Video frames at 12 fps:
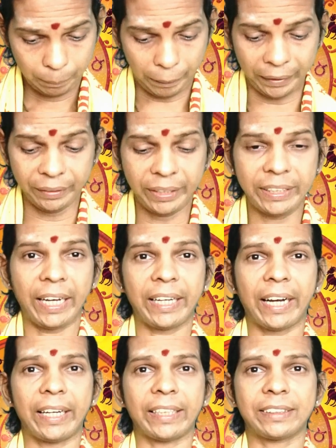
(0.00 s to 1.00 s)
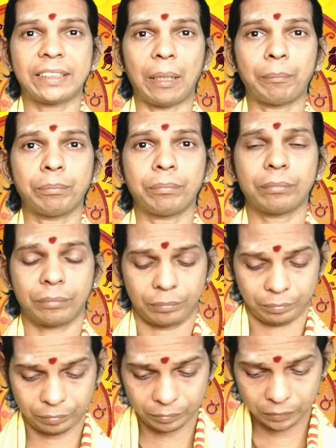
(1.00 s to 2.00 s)
பந்து ஜன நஷ்டம்
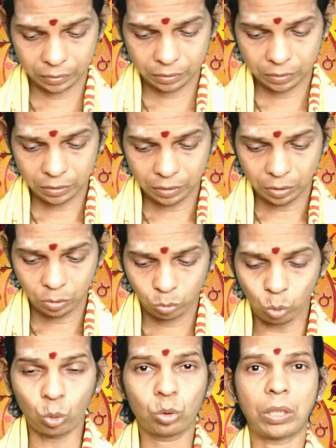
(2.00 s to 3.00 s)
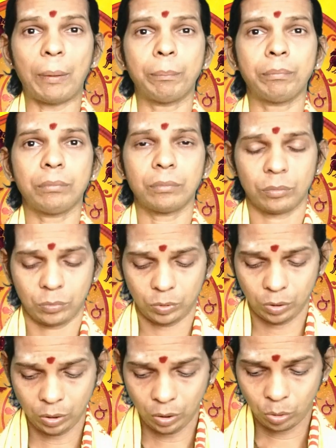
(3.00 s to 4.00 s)
துக்கம்
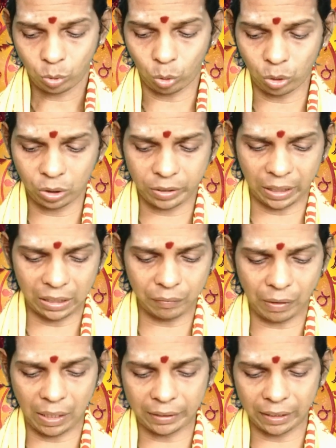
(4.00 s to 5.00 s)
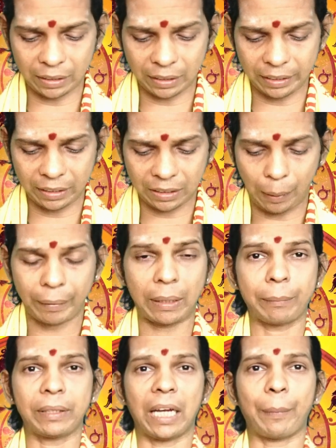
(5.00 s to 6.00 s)
கொடுக்கல் வாங்கல்களில்
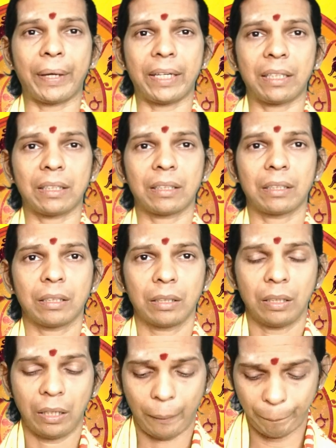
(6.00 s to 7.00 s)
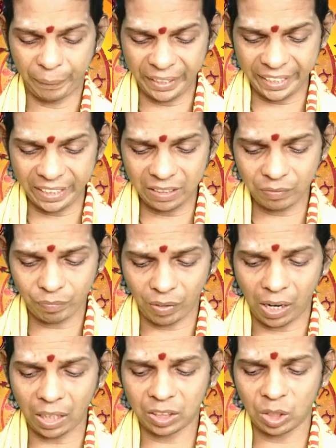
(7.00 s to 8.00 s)
கவனம் தேவை வீண்
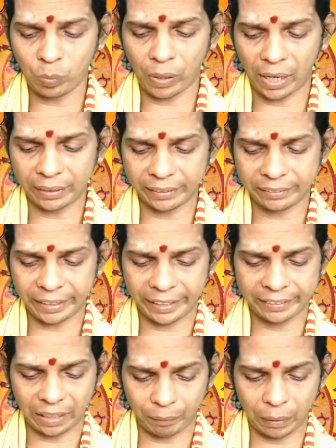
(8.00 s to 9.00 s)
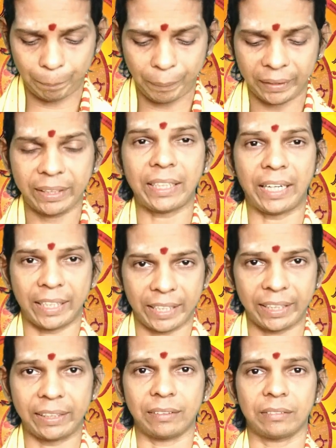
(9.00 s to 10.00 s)
வாக்குவாதத்தை தவிர்ப்பது
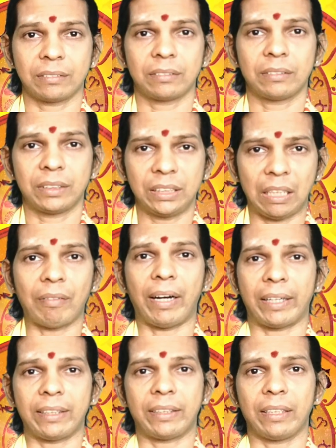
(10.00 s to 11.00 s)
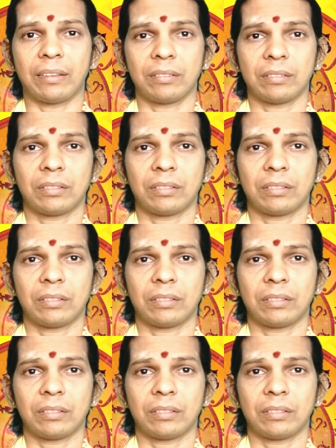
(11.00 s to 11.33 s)
நன்று இந்த வாரத்தில்